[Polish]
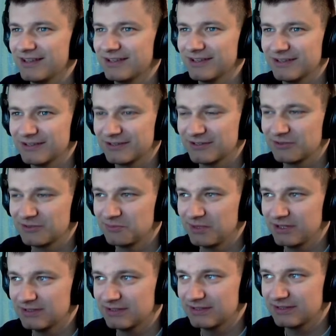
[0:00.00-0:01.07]
e,
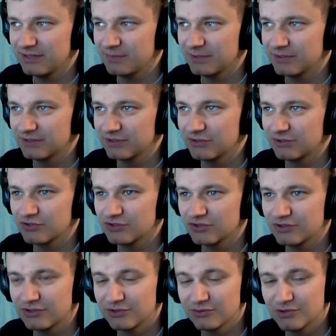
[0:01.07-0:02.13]
Smite na zapas, tylko że
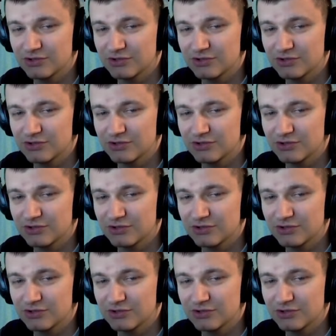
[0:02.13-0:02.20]
one są